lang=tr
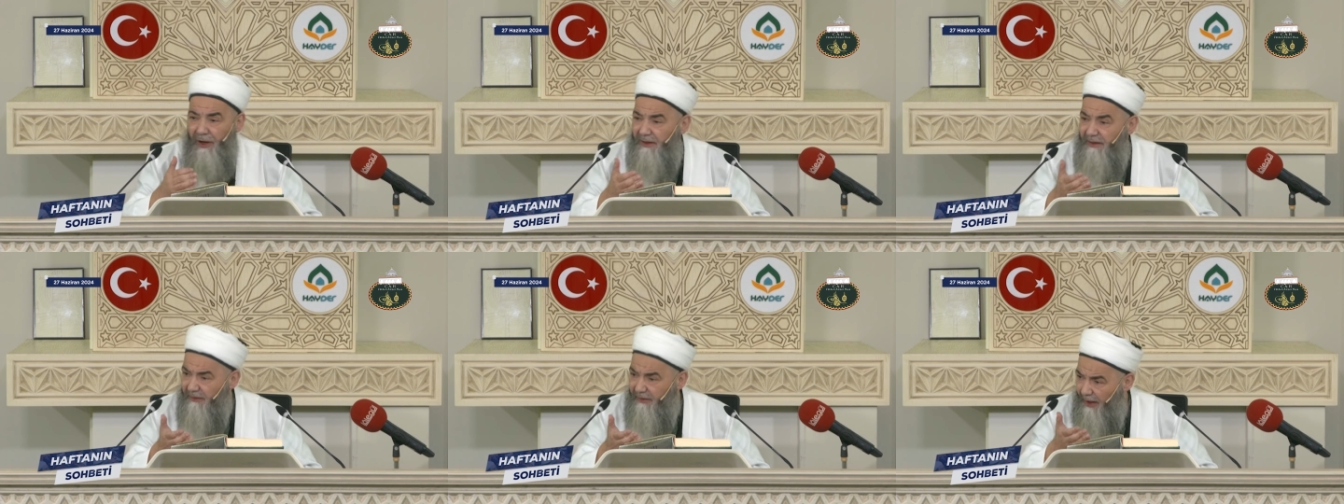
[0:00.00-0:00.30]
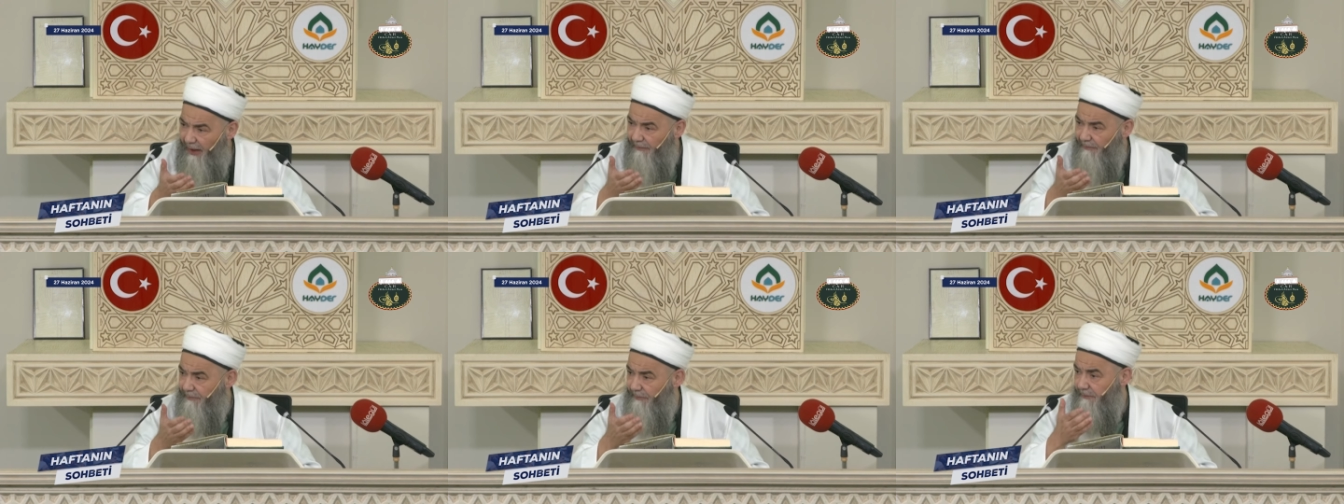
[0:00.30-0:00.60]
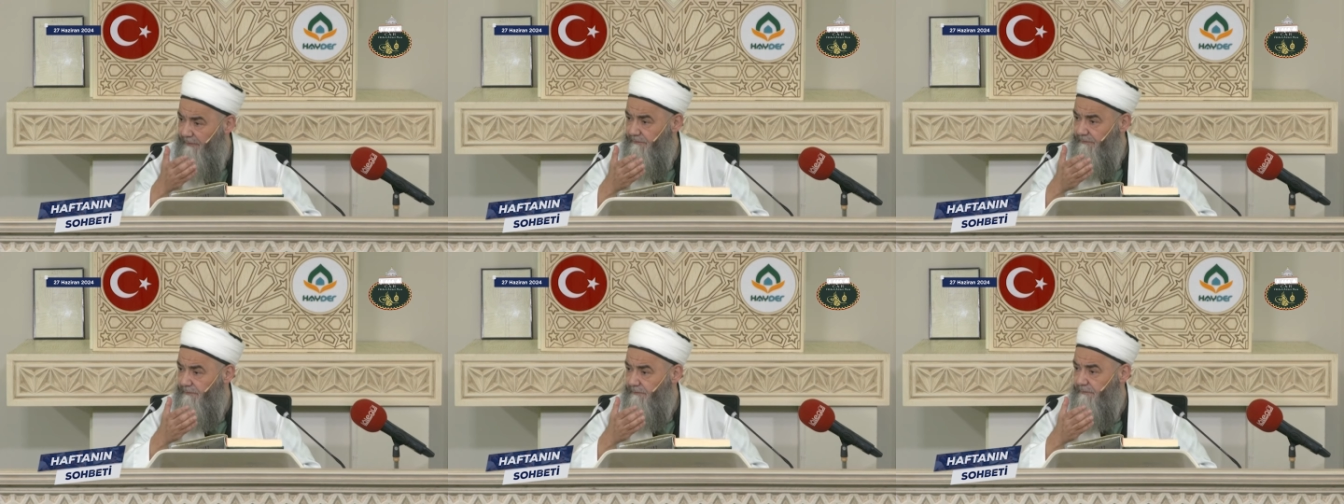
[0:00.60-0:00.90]
akam.
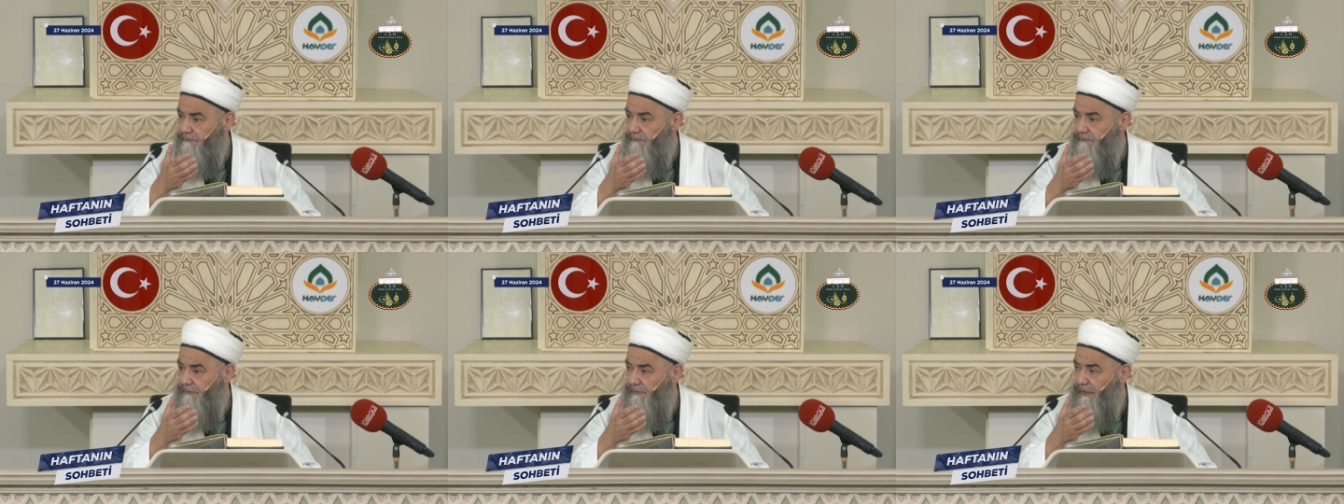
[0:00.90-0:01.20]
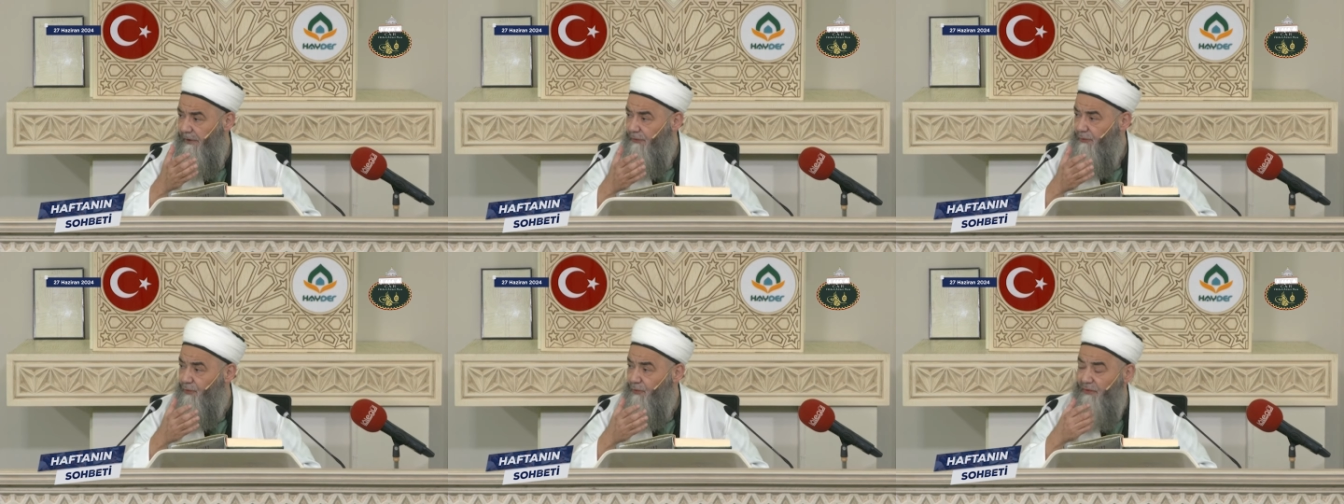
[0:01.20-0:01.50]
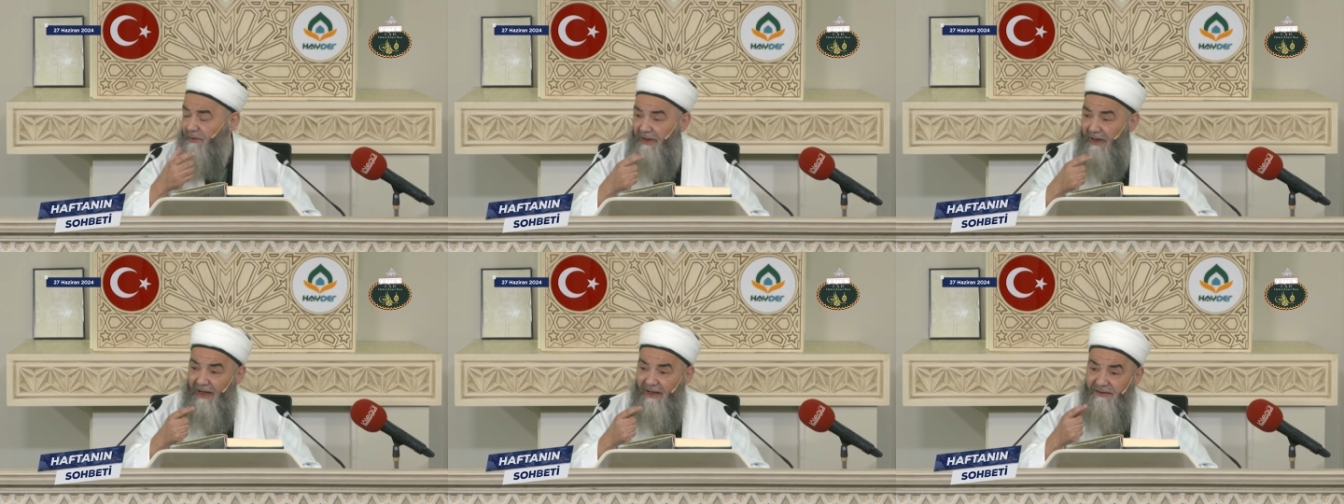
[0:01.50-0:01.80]

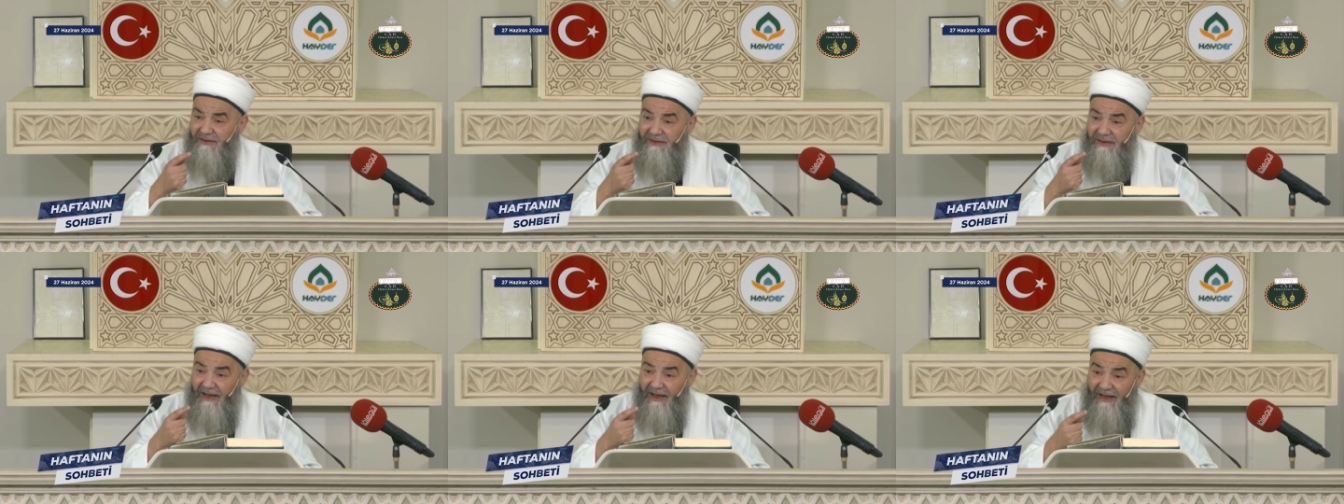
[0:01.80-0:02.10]
Dünyanın